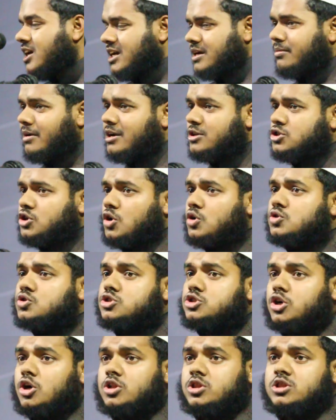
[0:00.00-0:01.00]
এবার যখন
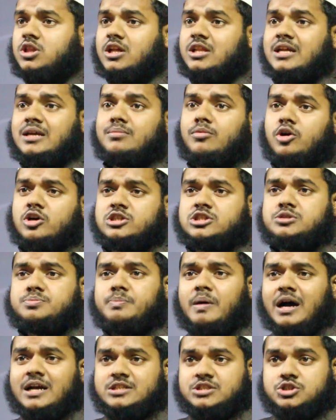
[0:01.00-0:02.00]
সন্তানের বয়স
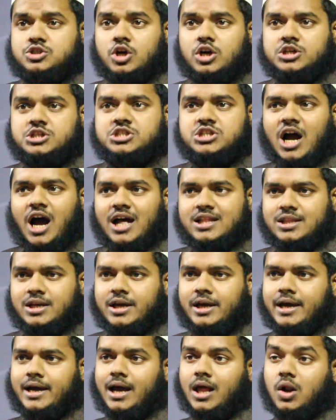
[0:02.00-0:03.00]
পাঁচ ছয় সাত
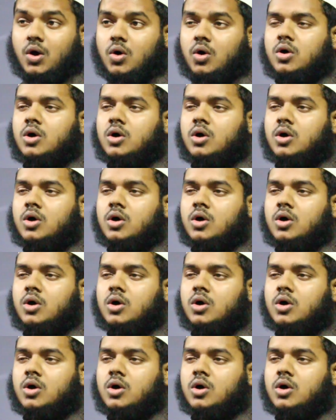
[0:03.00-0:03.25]
হয়ে গেল